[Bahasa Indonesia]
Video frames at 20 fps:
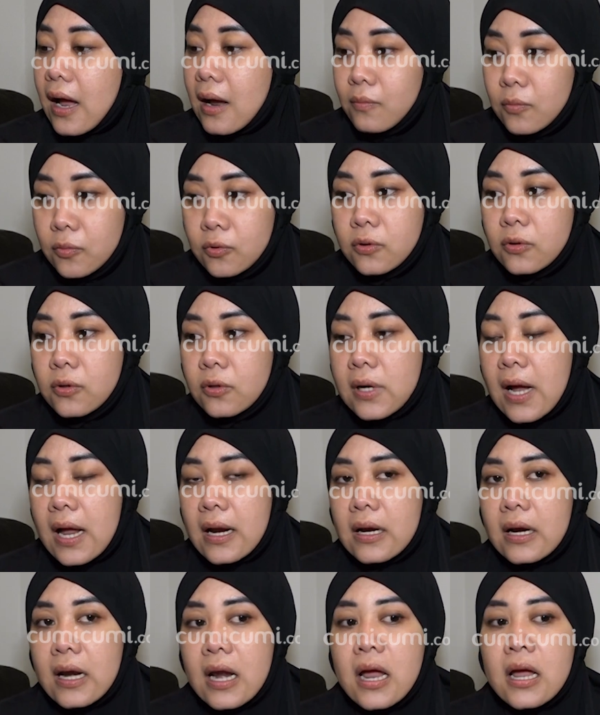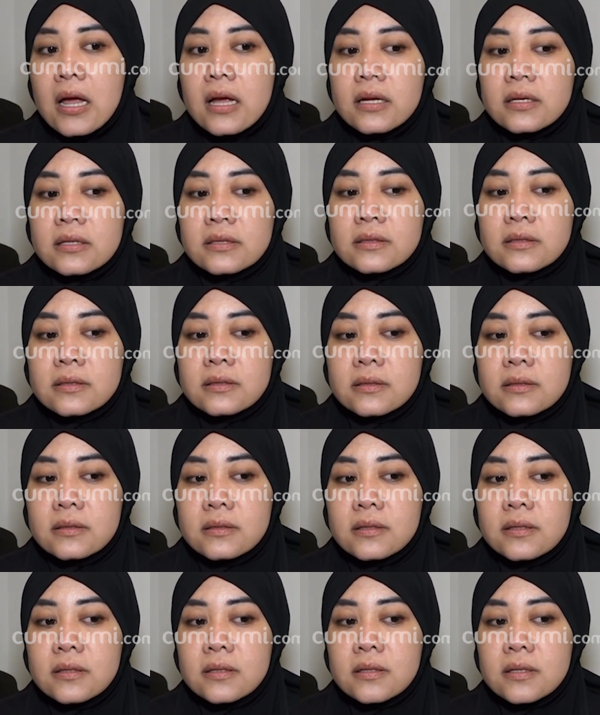kamu karena
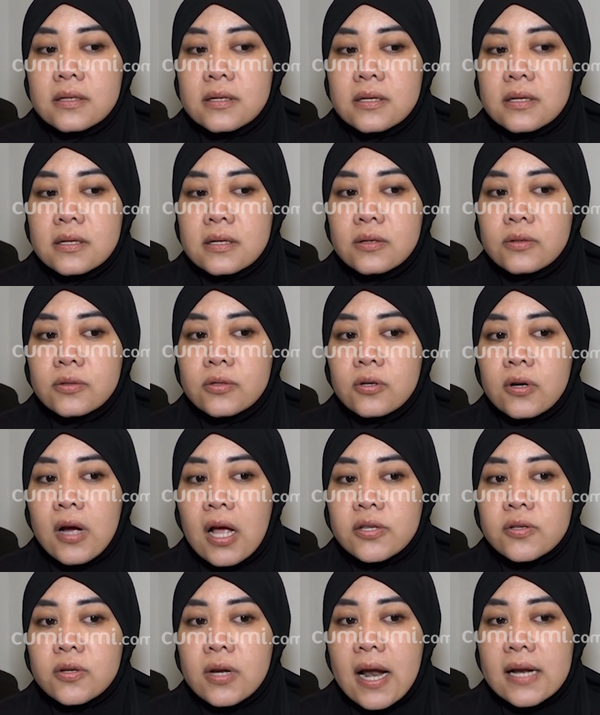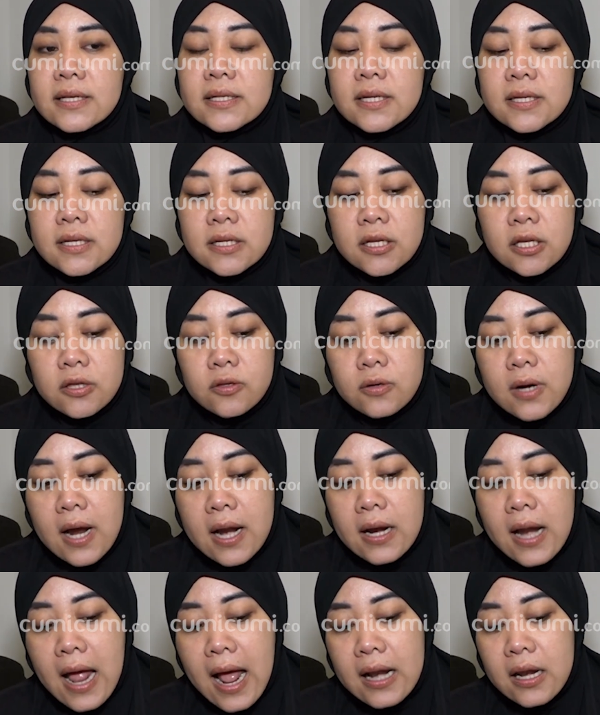uh, untuk asuransi di situ
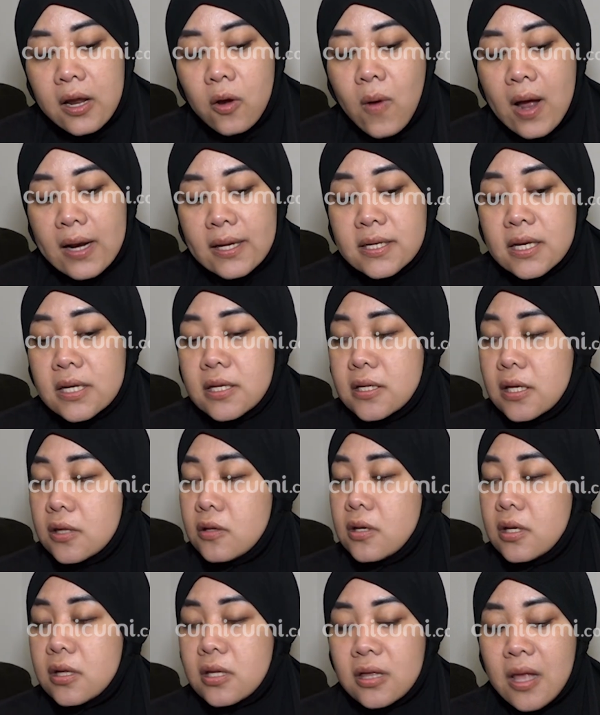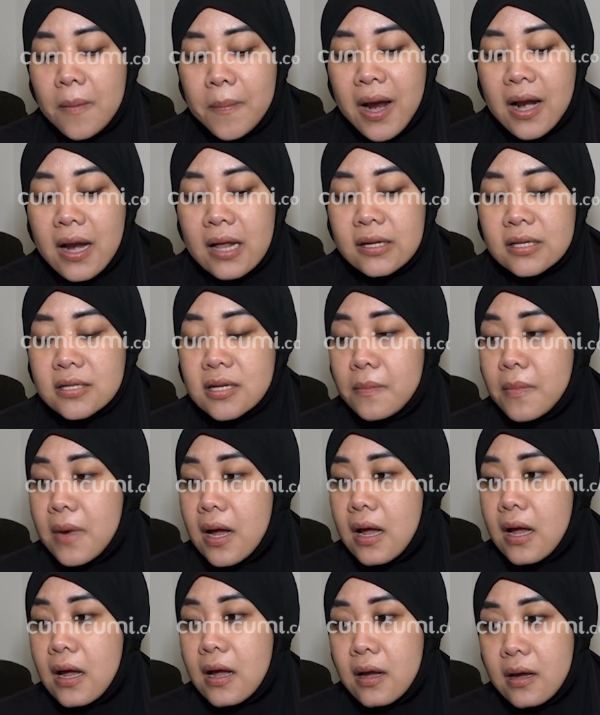kan ahli warisnya di situ ditetapkan atas
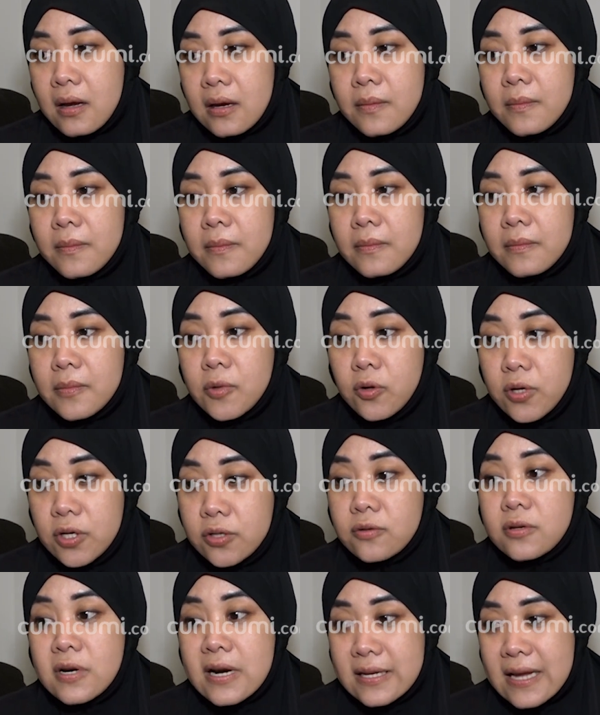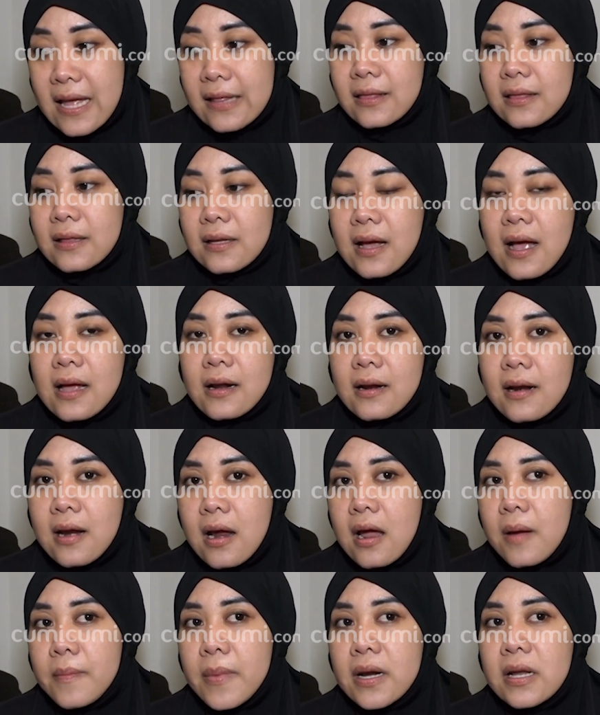nama Dodi Sudrajat karena hmm.